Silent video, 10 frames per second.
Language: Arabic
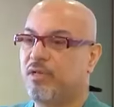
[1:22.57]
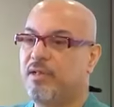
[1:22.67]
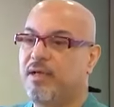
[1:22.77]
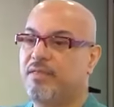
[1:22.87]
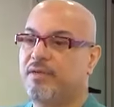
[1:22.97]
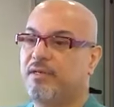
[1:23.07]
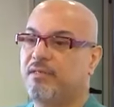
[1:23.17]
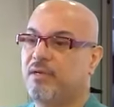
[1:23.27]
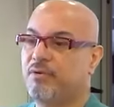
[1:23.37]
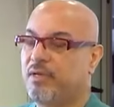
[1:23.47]
الحاضره
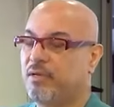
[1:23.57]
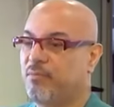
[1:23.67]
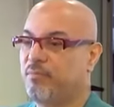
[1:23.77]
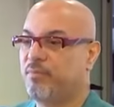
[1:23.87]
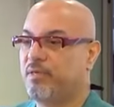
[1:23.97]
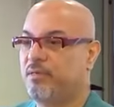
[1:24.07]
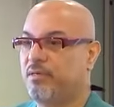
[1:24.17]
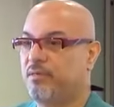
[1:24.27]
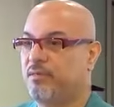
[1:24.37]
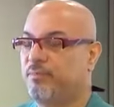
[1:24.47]
للدوره هم
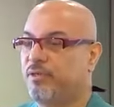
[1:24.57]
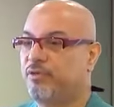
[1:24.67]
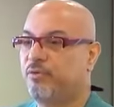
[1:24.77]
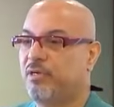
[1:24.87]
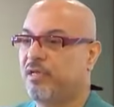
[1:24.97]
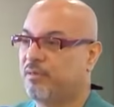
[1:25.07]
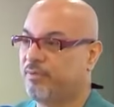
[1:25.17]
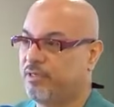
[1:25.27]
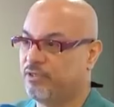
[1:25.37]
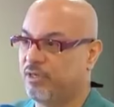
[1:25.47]
آه، من الدول
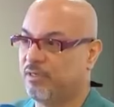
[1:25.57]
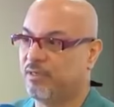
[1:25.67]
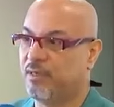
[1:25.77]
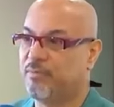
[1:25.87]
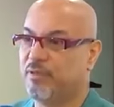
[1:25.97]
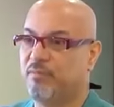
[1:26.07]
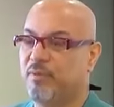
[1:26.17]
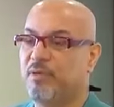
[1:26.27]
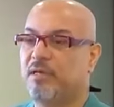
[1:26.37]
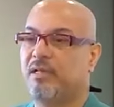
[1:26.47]
العربيه الشقيقه من
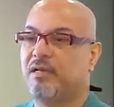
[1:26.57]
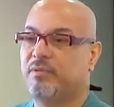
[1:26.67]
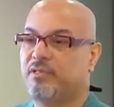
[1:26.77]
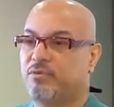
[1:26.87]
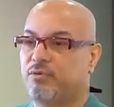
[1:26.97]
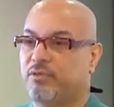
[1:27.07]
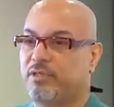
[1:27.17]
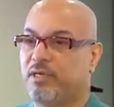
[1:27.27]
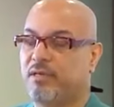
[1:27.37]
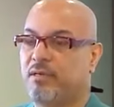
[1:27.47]
المملكه العربيه
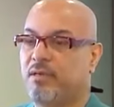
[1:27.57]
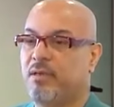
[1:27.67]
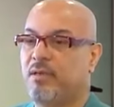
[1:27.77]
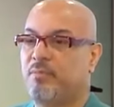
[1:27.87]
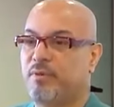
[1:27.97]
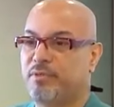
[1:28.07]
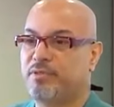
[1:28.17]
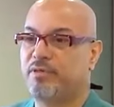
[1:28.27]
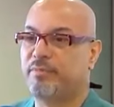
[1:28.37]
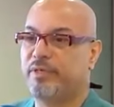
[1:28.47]
السعوديه من
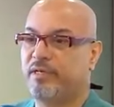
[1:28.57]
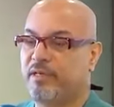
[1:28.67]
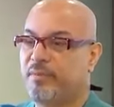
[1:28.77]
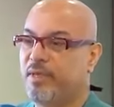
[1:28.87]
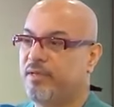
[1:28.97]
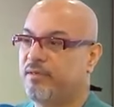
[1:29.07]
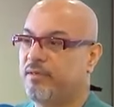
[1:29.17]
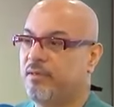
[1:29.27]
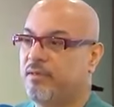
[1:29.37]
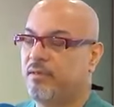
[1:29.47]
مصر من اليمن
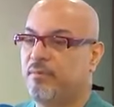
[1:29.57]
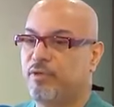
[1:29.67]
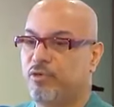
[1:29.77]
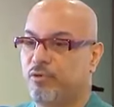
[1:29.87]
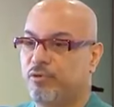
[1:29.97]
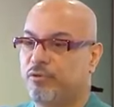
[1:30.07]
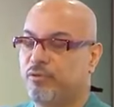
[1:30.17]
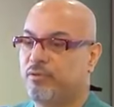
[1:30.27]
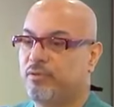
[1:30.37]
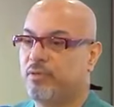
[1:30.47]
من
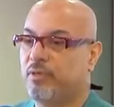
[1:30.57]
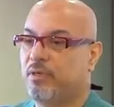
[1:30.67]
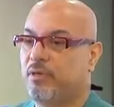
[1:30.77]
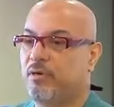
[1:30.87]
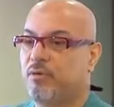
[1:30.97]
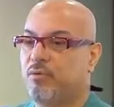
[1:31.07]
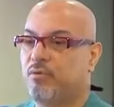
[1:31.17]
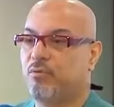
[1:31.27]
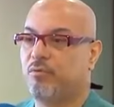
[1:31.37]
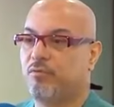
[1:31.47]
الاردن
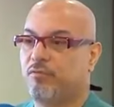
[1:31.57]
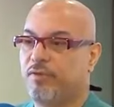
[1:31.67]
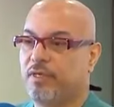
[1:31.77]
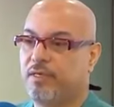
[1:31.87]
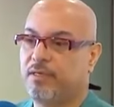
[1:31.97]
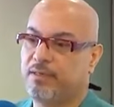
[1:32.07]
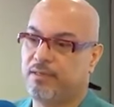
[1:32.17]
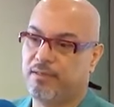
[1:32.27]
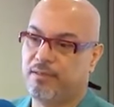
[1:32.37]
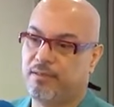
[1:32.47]
وفي
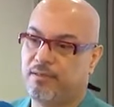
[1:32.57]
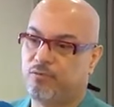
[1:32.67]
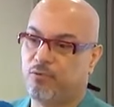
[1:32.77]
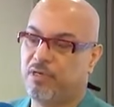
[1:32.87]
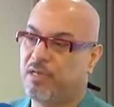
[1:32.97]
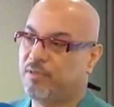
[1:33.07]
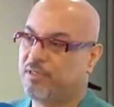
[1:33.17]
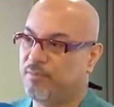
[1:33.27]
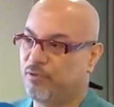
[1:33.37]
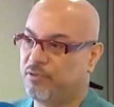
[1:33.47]
آه، طلاب
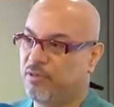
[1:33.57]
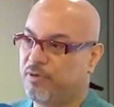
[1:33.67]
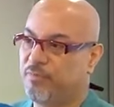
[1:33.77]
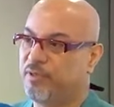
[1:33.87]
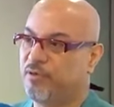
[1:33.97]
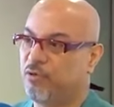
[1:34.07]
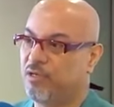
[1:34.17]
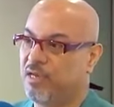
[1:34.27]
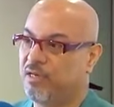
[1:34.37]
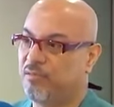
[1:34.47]
يتابعوا الدوره من
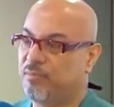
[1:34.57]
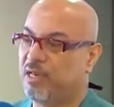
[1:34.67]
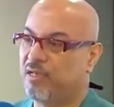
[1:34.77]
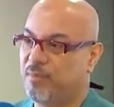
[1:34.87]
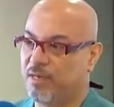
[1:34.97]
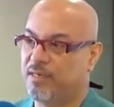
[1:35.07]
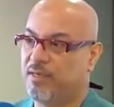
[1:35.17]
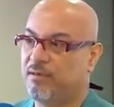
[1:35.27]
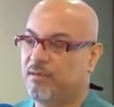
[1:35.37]
اونلاين من المانيا